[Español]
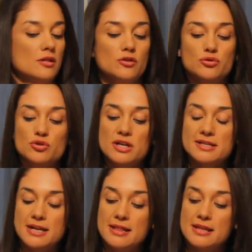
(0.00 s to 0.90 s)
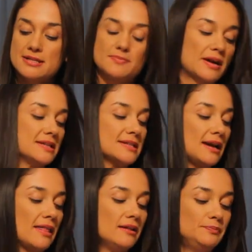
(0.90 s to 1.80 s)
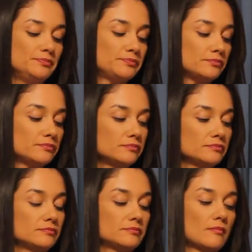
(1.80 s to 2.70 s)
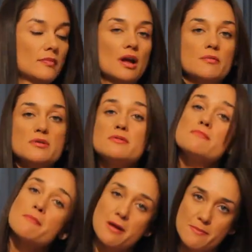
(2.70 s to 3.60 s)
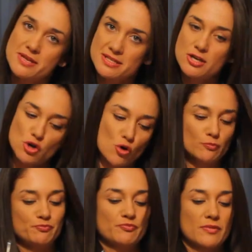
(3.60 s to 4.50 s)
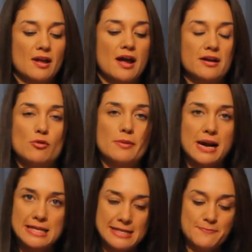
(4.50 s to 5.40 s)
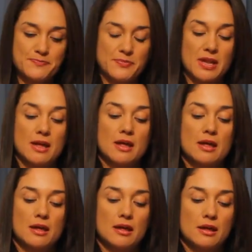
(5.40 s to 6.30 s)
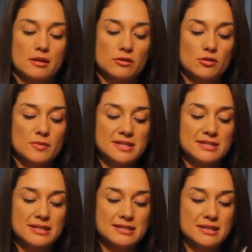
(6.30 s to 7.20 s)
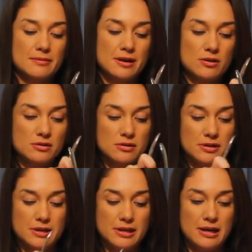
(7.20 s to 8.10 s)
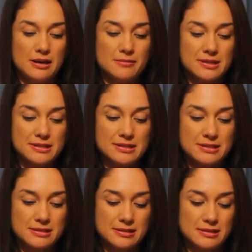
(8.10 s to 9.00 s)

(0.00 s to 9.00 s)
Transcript: dos cucharas grandes para ensalada. A mí mi mamá me enseñó a revolverla así. Tomas desde abajo y la vas